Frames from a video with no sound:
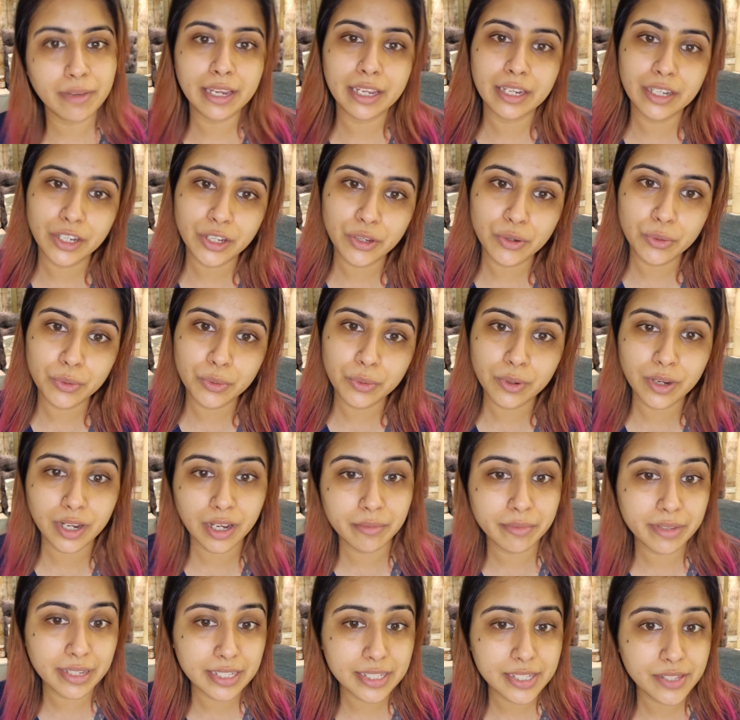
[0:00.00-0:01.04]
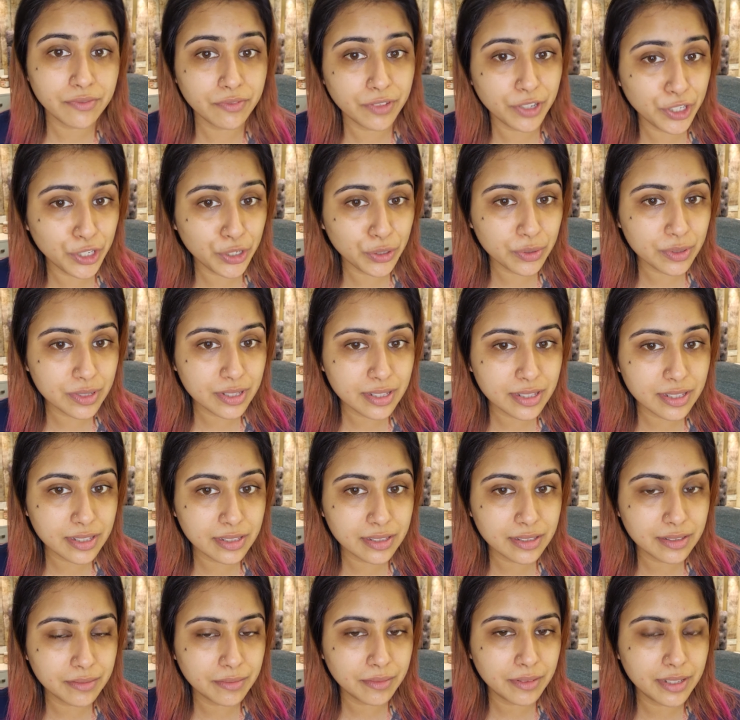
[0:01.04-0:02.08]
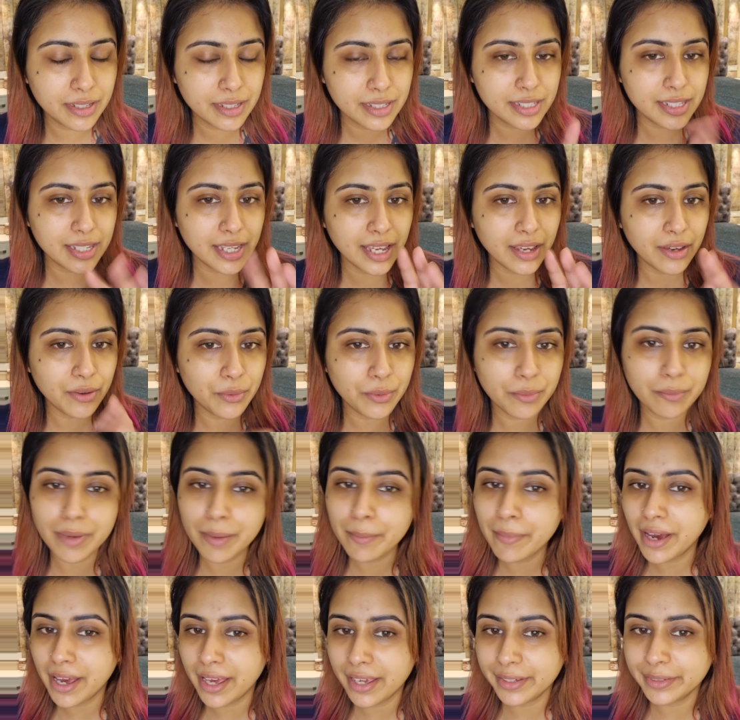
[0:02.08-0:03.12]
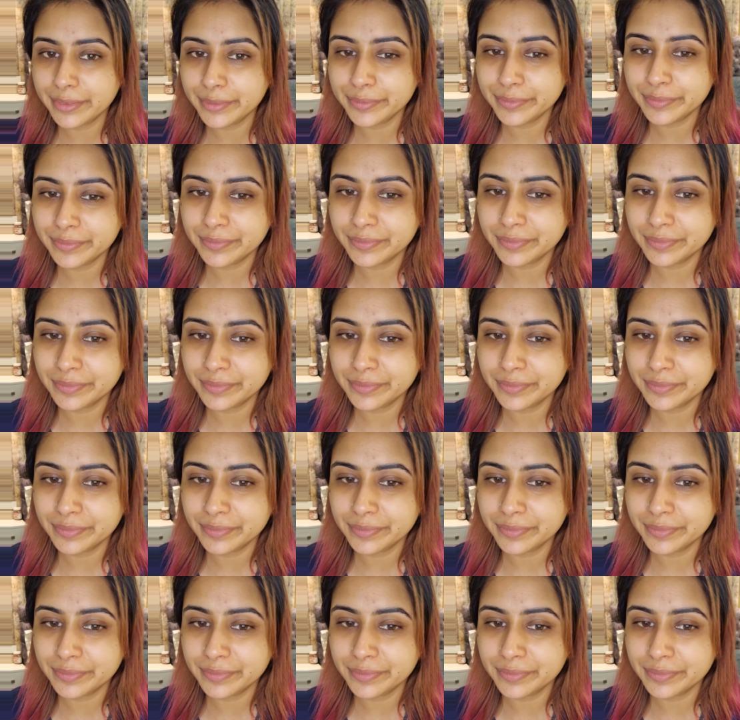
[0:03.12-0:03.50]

माई न्यू कमिंग्स वीडियोज़ सी यू बाय बाय